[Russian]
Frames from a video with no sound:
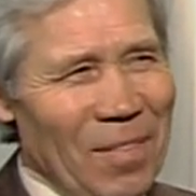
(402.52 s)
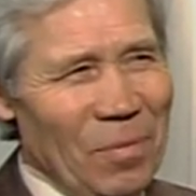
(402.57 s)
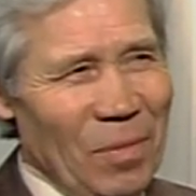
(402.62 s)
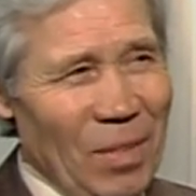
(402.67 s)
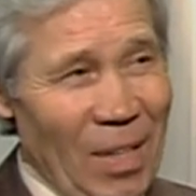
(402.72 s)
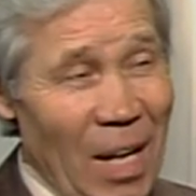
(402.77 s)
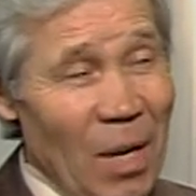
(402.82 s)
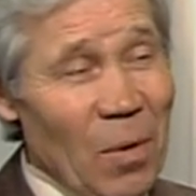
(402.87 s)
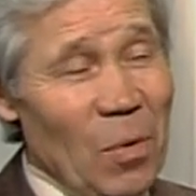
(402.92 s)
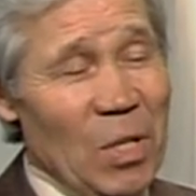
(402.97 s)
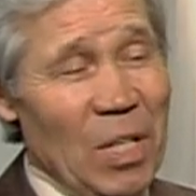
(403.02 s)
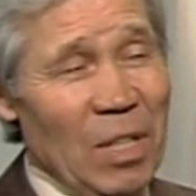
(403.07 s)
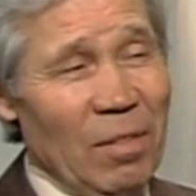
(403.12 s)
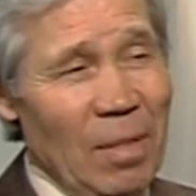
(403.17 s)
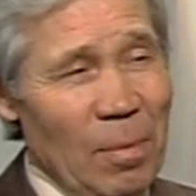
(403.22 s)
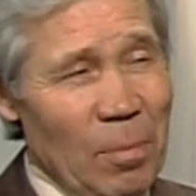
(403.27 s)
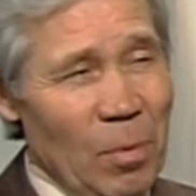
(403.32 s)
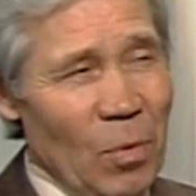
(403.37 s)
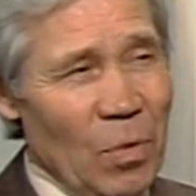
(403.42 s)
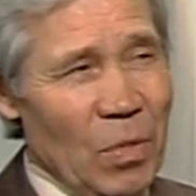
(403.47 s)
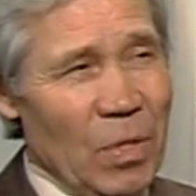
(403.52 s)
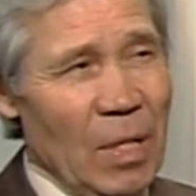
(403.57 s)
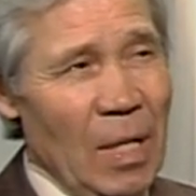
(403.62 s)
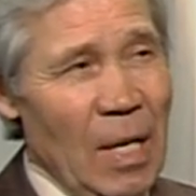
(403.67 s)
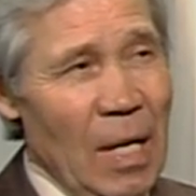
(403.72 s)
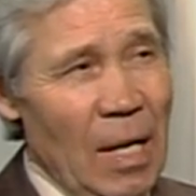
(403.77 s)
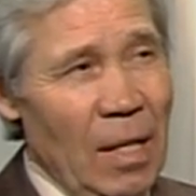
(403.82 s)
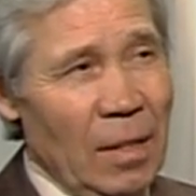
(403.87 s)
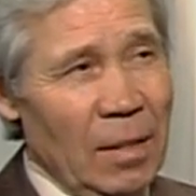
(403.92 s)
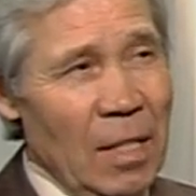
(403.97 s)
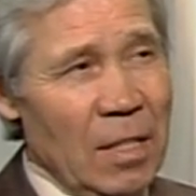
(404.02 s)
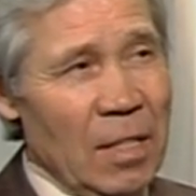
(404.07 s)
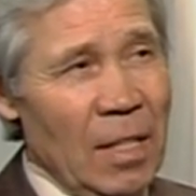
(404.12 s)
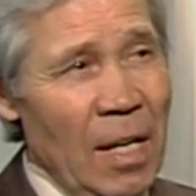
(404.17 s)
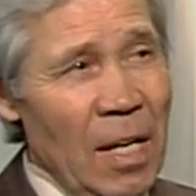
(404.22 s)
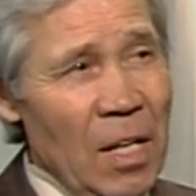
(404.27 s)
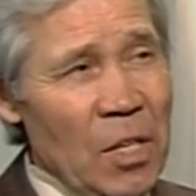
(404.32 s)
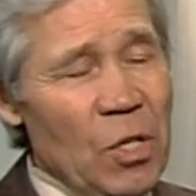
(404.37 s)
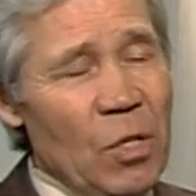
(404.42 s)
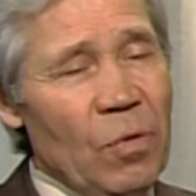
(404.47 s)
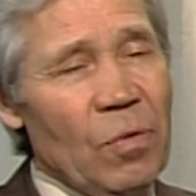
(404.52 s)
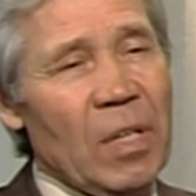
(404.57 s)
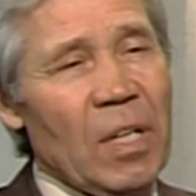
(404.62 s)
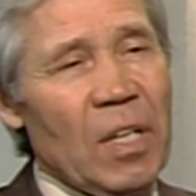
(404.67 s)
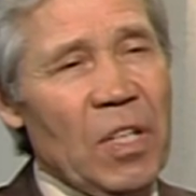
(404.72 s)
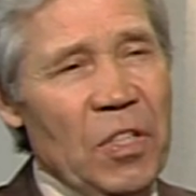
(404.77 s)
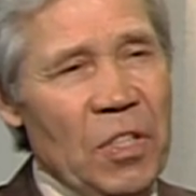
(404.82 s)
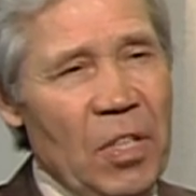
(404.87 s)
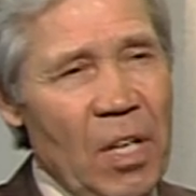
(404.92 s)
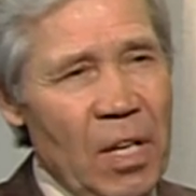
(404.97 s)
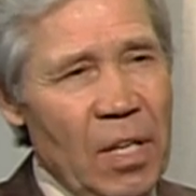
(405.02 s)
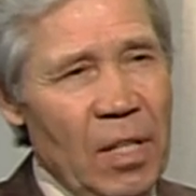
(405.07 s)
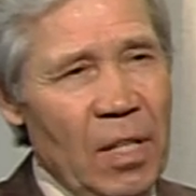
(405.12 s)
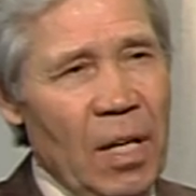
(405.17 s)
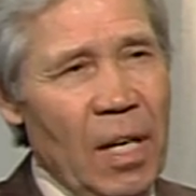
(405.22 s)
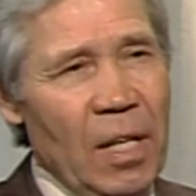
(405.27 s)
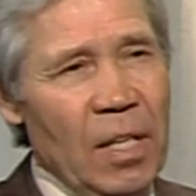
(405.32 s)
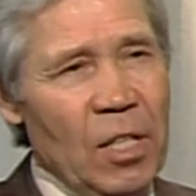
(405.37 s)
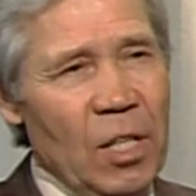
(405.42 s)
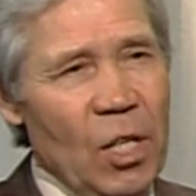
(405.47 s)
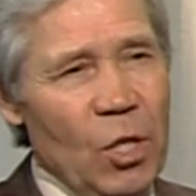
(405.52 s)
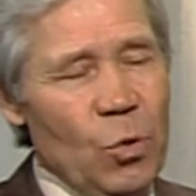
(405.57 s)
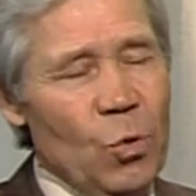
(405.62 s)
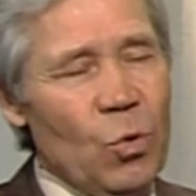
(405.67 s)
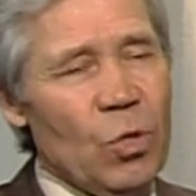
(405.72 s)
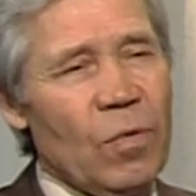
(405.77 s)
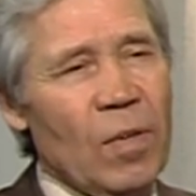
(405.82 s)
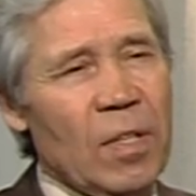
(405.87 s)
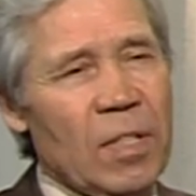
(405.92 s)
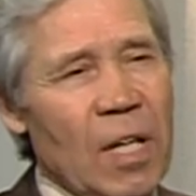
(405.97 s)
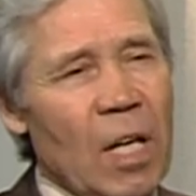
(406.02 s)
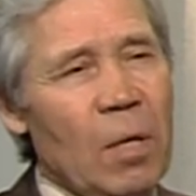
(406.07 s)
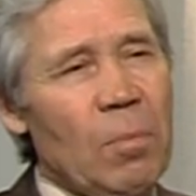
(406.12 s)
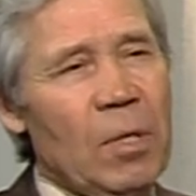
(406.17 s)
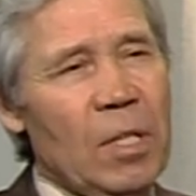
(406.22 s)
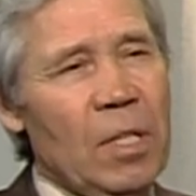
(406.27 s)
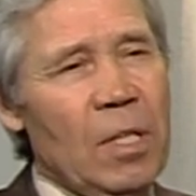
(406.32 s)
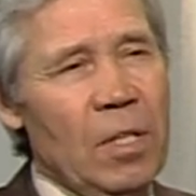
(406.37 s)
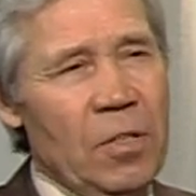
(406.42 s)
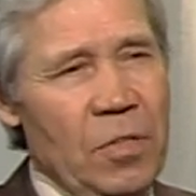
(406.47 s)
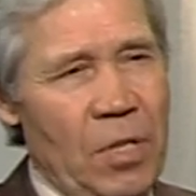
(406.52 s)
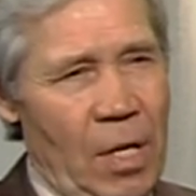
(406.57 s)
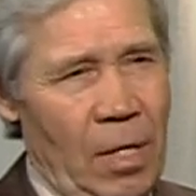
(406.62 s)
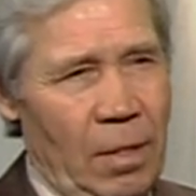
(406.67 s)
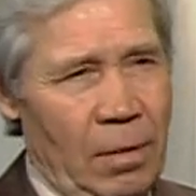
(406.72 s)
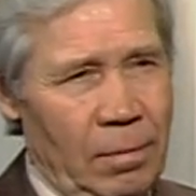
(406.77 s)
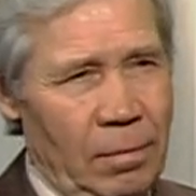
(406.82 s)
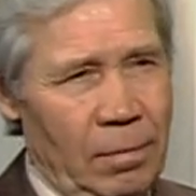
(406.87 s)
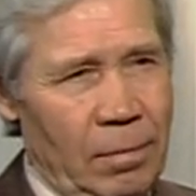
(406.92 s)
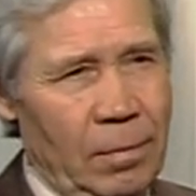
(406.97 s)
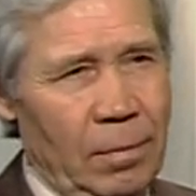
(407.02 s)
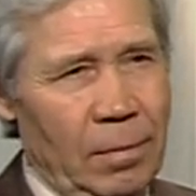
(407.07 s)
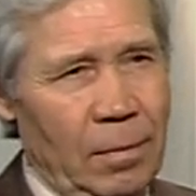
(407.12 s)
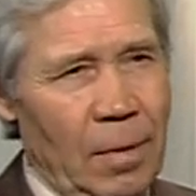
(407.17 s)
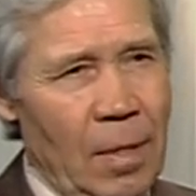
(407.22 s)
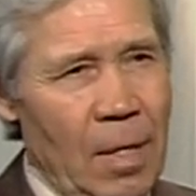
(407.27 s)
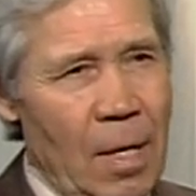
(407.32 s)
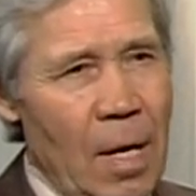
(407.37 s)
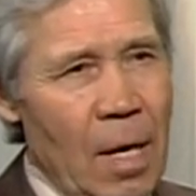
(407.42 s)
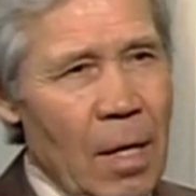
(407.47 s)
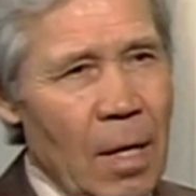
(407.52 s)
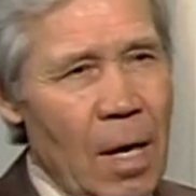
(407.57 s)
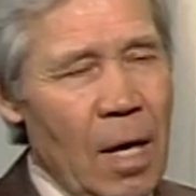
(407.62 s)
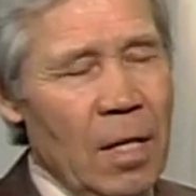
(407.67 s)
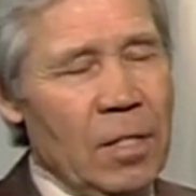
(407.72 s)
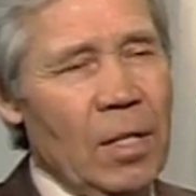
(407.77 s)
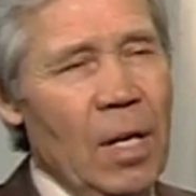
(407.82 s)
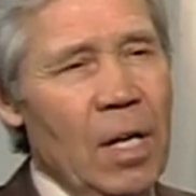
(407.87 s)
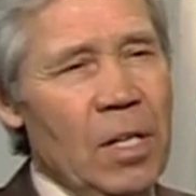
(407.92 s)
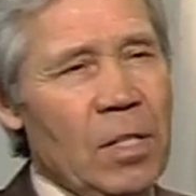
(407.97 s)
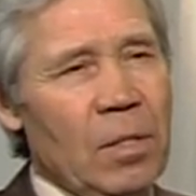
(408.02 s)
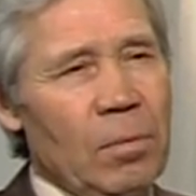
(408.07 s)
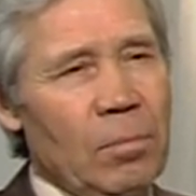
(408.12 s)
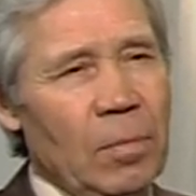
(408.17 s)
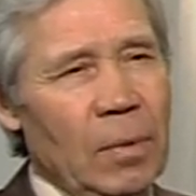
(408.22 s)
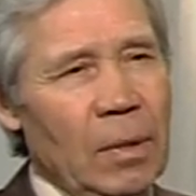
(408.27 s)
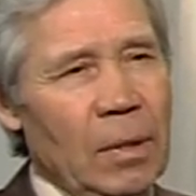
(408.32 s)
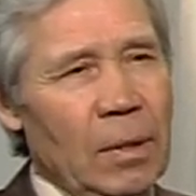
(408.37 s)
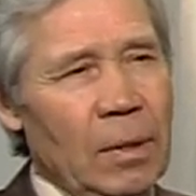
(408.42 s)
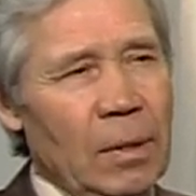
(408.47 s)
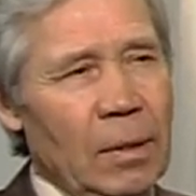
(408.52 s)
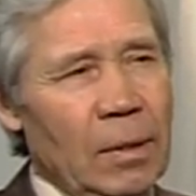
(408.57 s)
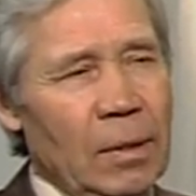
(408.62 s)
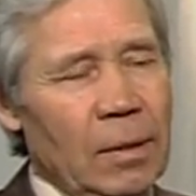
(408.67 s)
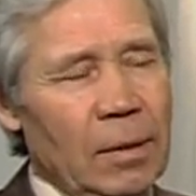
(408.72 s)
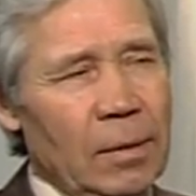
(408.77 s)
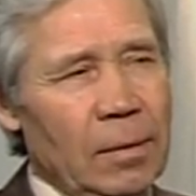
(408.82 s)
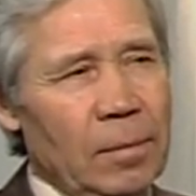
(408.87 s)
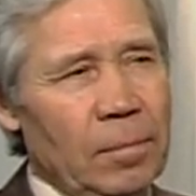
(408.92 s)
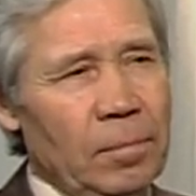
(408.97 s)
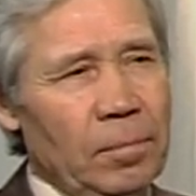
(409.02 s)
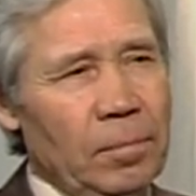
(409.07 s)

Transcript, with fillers: Хороший вопрос. Настоящего христианина, конечно, чувство оскорбить нельзя. Как, скажем, э,